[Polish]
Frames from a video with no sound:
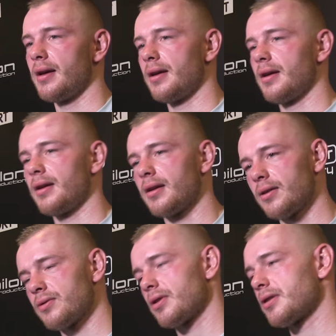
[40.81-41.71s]

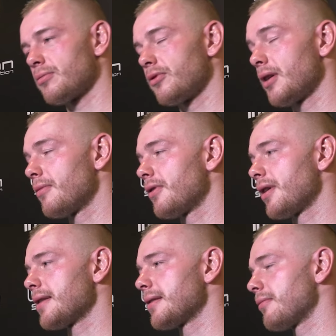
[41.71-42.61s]
i czuję, że budujemy to
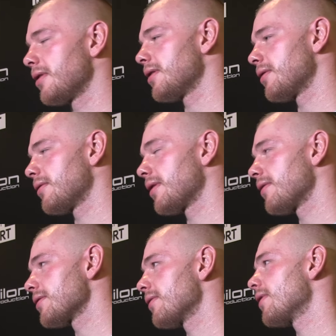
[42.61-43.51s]
razem i dlatego tak
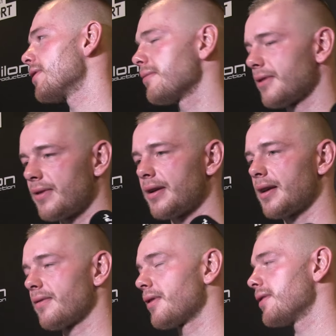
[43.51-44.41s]
właśnie wychodzą te
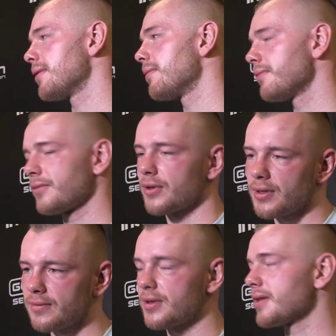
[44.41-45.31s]
walki, jak wychodzą,
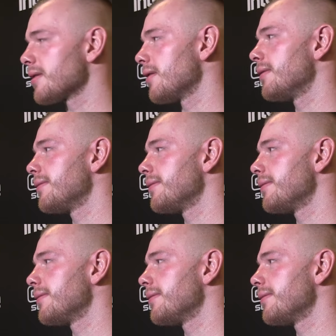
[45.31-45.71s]
czyli zwycięsko.